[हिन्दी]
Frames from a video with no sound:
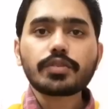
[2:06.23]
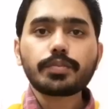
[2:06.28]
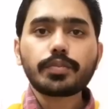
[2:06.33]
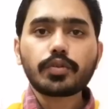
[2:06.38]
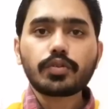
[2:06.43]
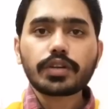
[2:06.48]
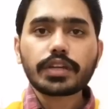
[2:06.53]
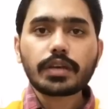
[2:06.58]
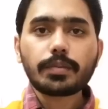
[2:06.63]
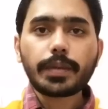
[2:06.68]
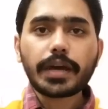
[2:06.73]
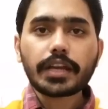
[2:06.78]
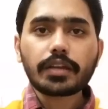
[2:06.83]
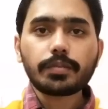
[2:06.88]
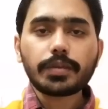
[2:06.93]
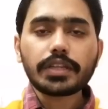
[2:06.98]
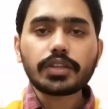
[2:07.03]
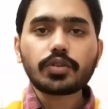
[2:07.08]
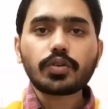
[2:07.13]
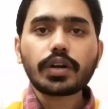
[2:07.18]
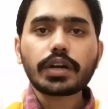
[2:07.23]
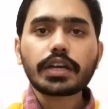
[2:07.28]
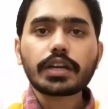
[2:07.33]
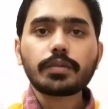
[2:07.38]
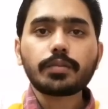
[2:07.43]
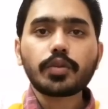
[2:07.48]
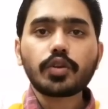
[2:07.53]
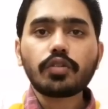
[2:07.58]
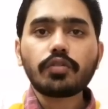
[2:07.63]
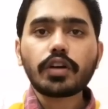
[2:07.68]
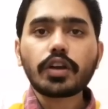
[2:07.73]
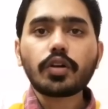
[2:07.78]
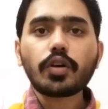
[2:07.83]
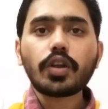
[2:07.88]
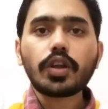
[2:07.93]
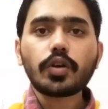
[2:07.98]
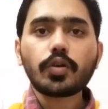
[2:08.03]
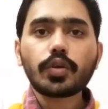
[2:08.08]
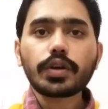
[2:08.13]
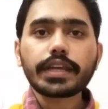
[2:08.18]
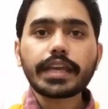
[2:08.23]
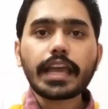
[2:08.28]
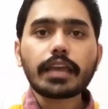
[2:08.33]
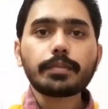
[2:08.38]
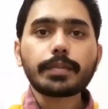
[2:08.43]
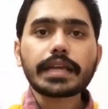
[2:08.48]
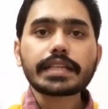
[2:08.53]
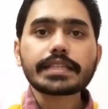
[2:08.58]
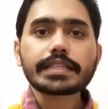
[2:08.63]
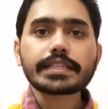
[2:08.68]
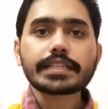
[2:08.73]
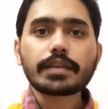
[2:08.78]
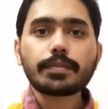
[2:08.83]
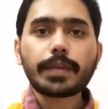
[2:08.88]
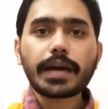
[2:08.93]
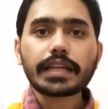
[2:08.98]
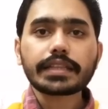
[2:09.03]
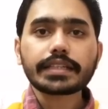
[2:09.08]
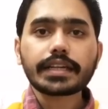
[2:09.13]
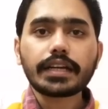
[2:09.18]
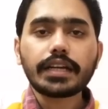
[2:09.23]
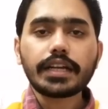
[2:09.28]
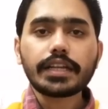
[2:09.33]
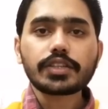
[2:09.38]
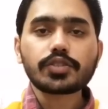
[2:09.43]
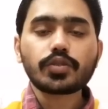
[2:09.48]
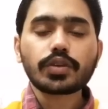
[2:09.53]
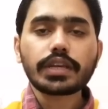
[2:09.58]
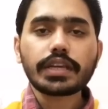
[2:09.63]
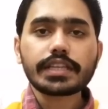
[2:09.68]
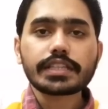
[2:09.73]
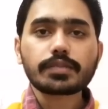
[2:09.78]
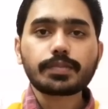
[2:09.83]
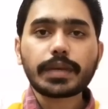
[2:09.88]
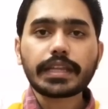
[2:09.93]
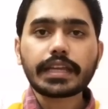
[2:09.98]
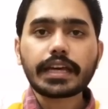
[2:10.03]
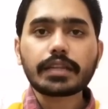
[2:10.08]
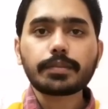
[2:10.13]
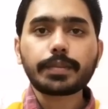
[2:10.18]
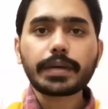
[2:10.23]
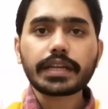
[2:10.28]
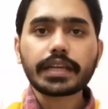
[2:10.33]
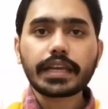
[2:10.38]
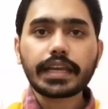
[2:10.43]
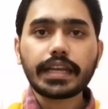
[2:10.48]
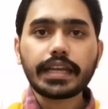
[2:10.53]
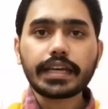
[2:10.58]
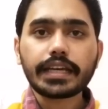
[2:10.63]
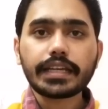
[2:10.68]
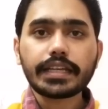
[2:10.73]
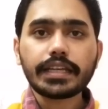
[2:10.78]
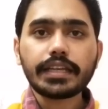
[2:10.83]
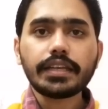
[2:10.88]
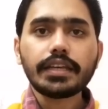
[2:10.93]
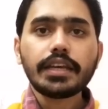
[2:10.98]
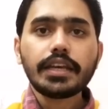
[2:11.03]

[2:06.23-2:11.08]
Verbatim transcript: रिपोर्ट के बारे में तो अगर हम ओवरऑल ओडीआई मैचेस की बात कर लें जो कि इस मैदान पर खेले गए हैं